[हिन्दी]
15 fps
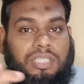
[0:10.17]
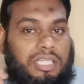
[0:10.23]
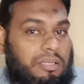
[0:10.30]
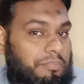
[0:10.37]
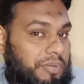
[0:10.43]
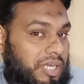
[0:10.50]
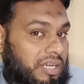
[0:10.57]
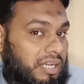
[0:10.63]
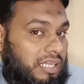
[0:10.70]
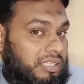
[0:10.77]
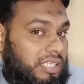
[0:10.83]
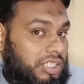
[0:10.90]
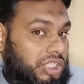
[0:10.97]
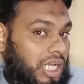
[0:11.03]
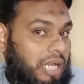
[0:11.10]
तीन पेयर रखते
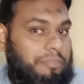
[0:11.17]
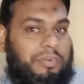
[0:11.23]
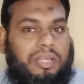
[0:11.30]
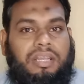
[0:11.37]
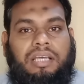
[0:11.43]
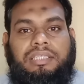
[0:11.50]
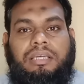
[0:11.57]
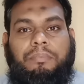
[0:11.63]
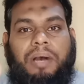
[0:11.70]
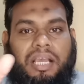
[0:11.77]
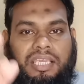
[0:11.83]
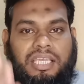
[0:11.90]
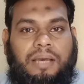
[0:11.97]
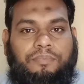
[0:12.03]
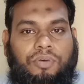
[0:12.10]
हैं चार पेयर रखते हैं
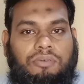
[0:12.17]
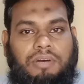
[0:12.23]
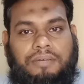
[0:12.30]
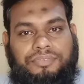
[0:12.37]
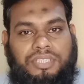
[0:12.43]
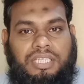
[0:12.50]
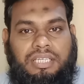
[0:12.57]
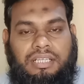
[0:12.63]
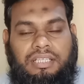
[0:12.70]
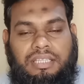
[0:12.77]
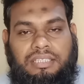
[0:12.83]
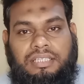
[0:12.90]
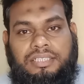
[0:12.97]
बाकी आपको वापसी कर देते